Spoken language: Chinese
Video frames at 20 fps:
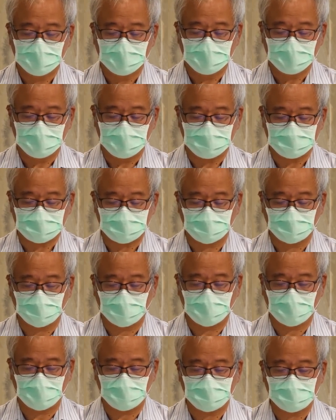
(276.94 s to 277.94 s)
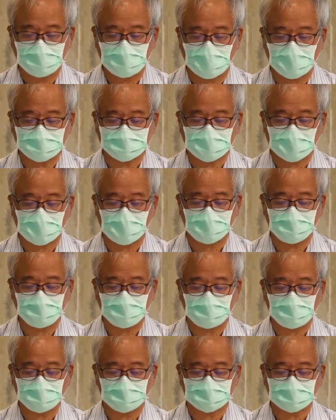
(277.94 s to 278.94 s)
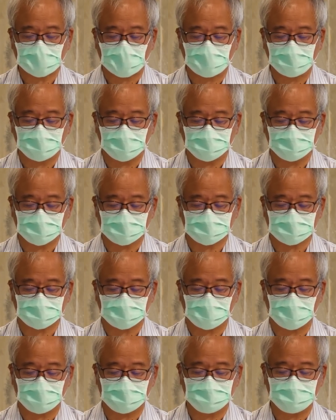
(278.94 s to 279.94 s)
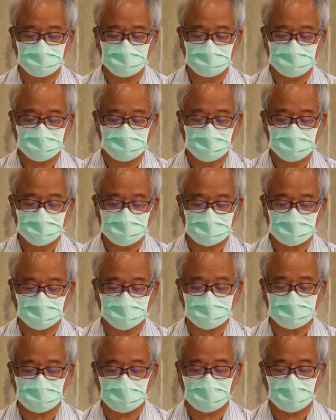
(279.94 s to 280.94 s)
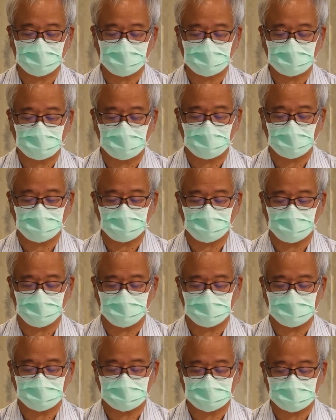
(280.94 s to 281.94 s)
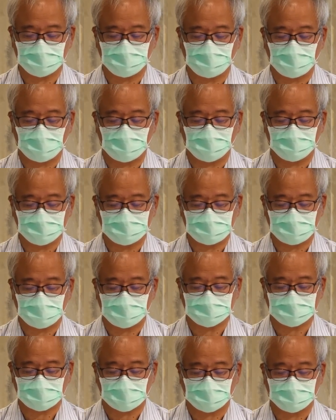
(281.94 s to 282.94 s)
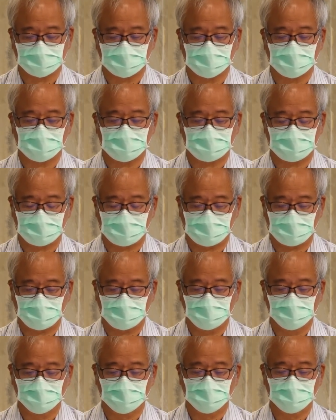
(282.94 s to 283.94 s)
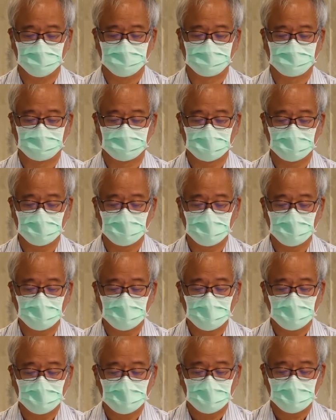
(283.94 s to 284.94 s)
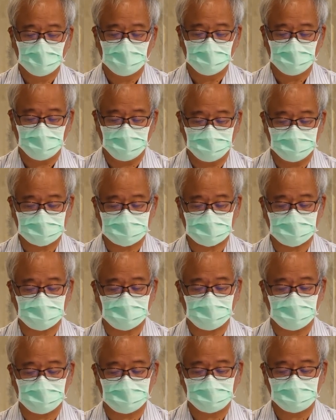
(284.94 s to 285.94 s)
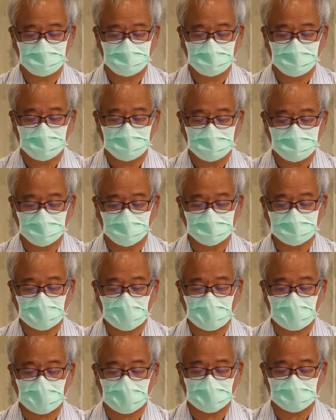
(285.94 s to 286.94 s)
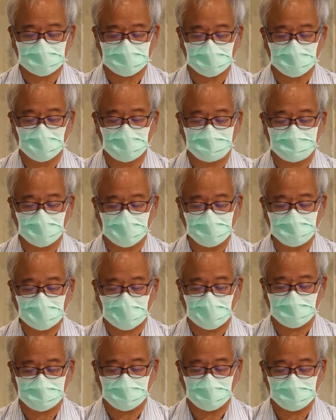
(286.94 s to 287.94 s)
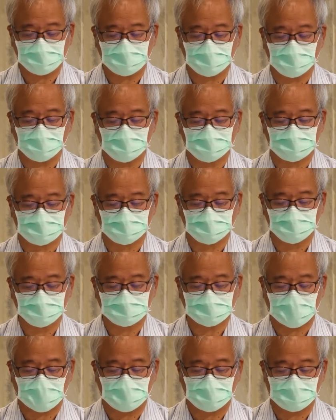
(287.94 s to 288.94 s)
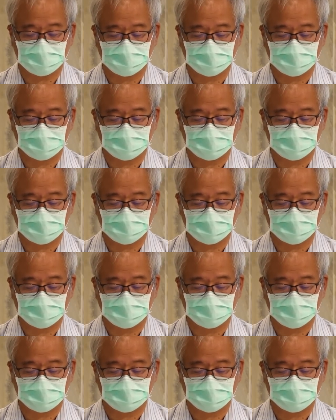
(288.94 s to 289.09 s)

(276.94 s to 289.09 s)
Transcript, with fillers: 以及为那在耶路撒冷的神修建殿宇、自愿献上的礼物。于是，犹大和本雅明的族长、